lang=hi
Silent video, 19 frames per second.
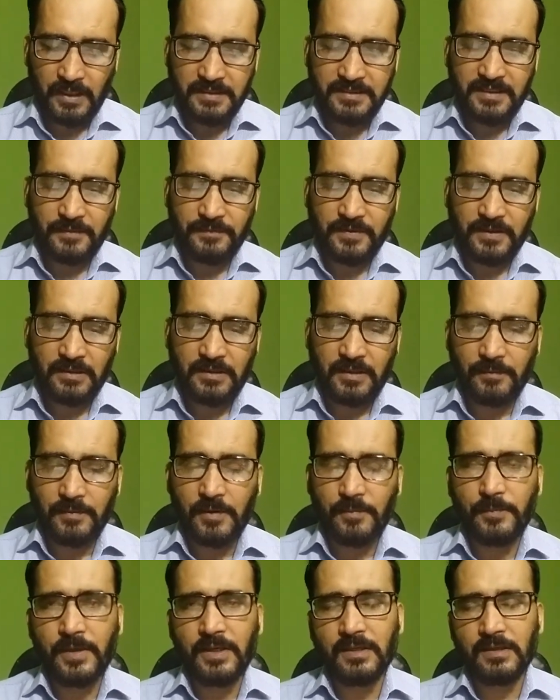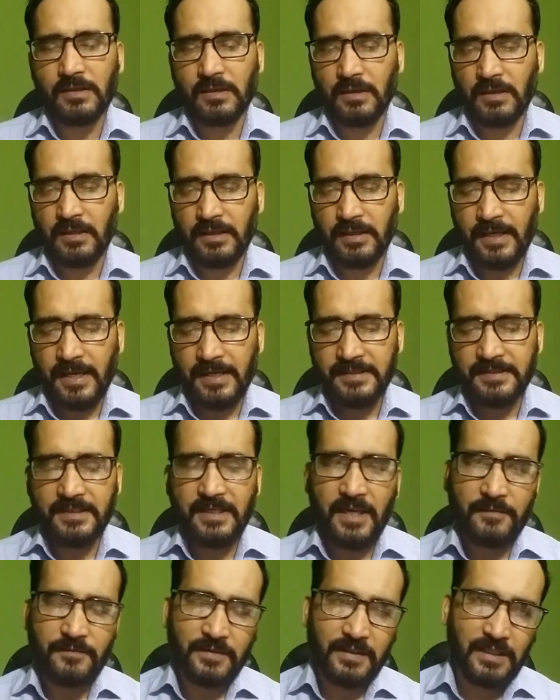एच डेवलपमेंट
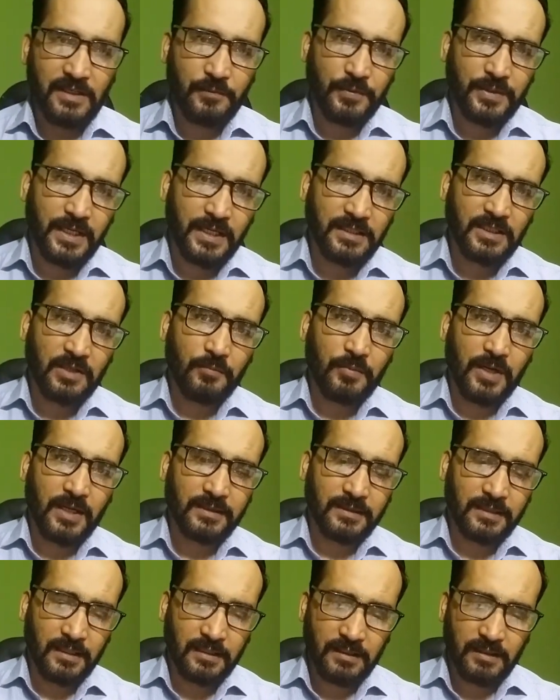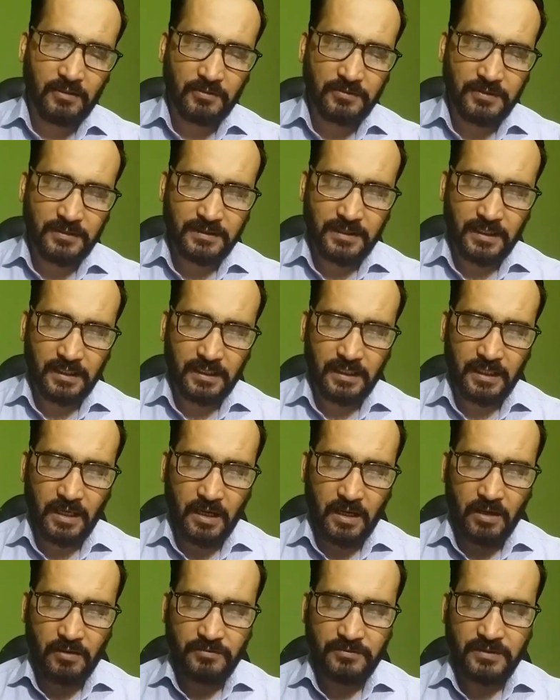एच लिमिटेड की बात करने की कोशिश करेंगे
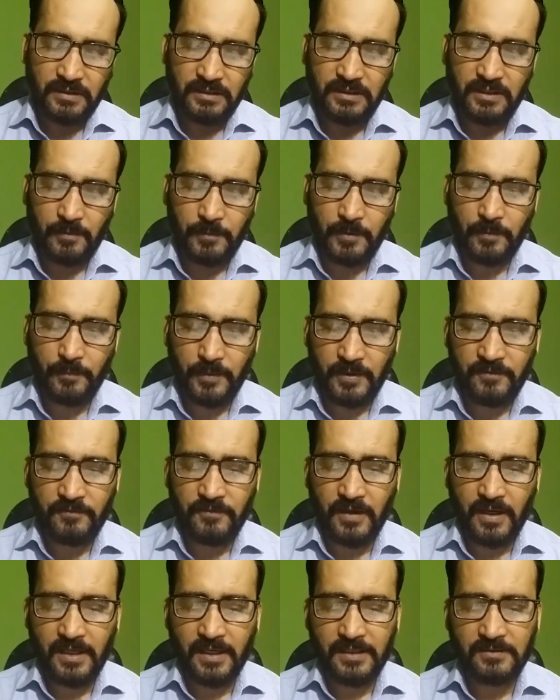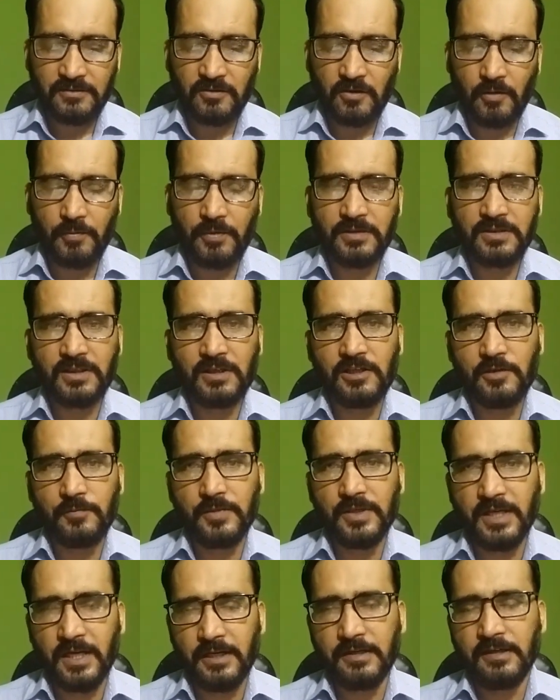हाउसिंग डेवलपमेंट फाइनेंस कॉरपोरेशन
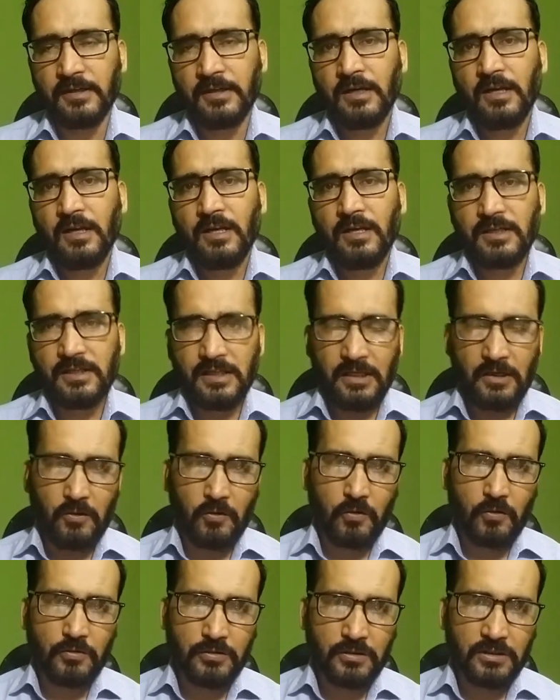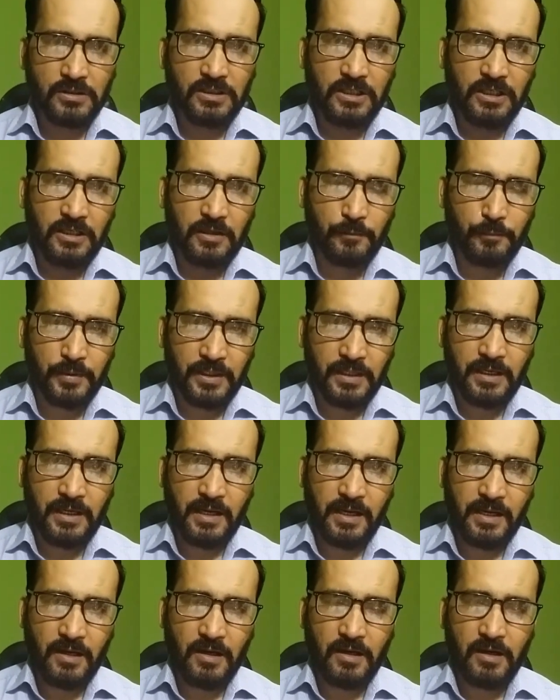लिमिटेड ये लोन की कंपनी
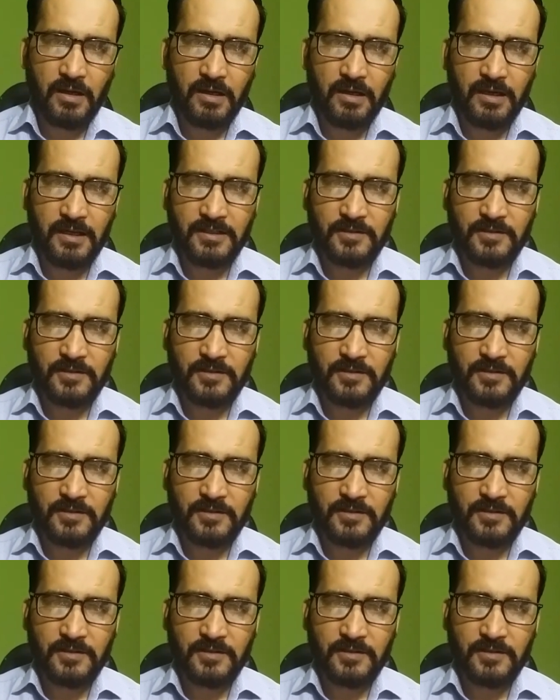है और